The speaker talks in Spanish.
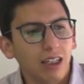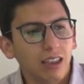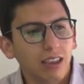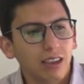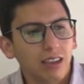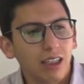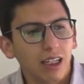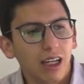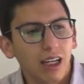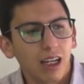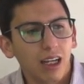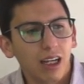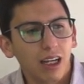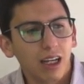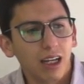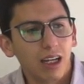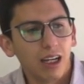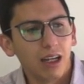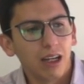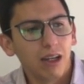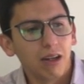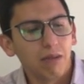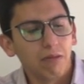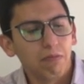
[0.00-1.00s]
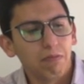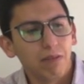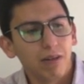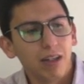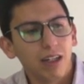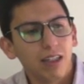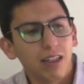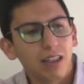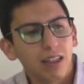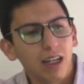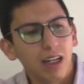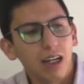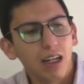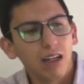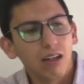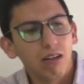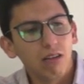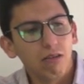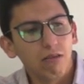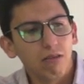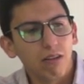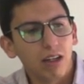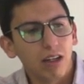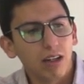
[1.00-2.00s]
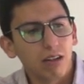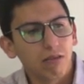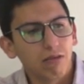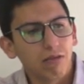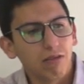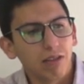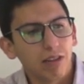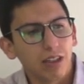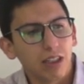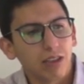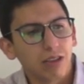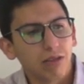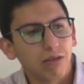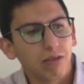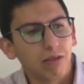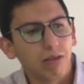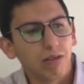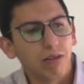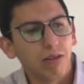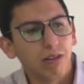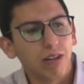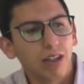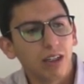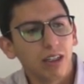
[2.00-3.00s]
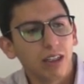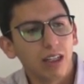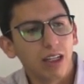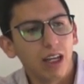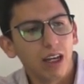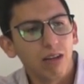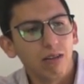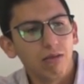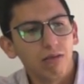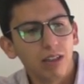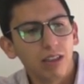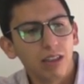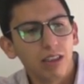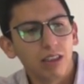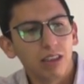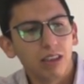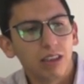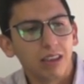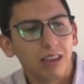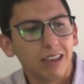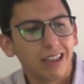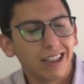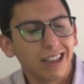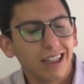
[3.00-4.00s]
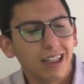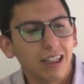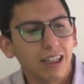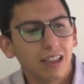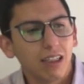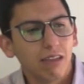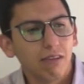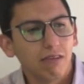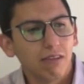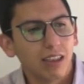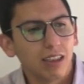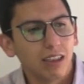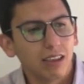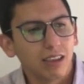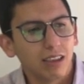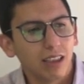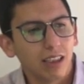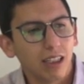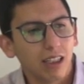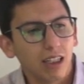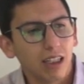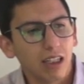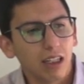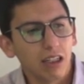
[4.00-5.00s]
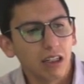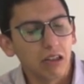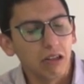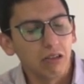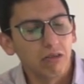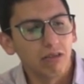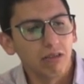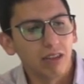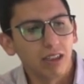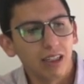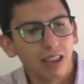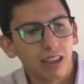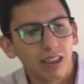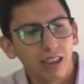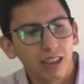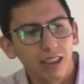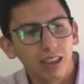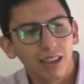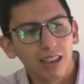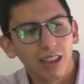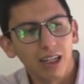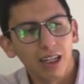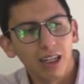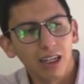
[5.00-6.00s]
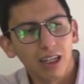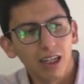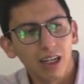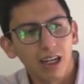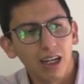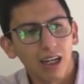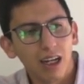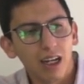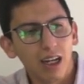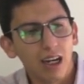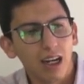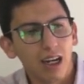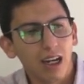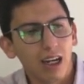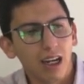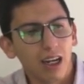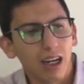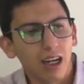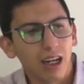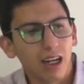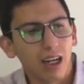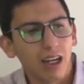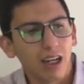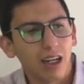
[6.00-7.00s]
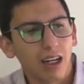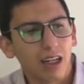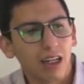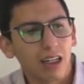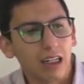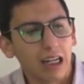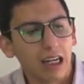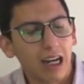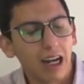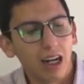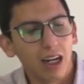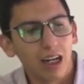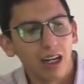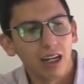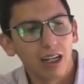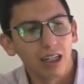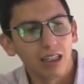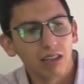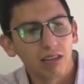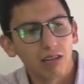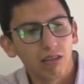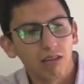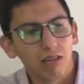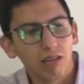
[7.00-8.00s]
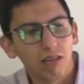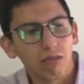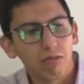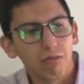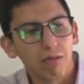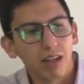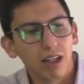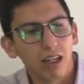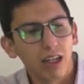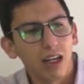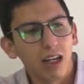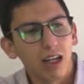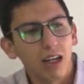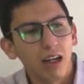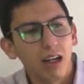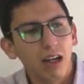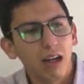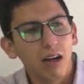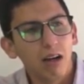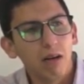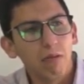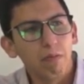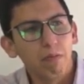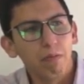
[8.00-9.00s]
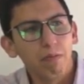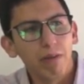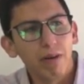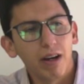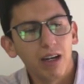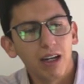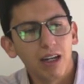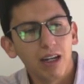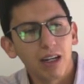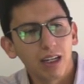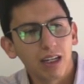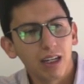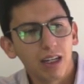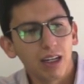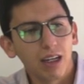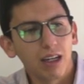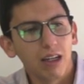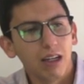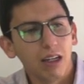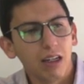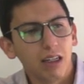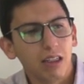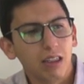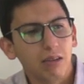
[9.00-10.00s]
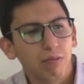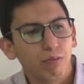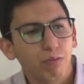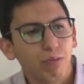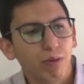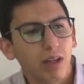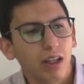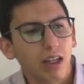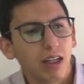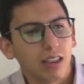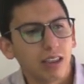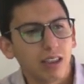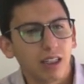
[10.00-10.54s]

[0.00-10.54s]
Se plantea innovar con esto, dar un gran avance y una gran área eh, a la gastronomía para que pueda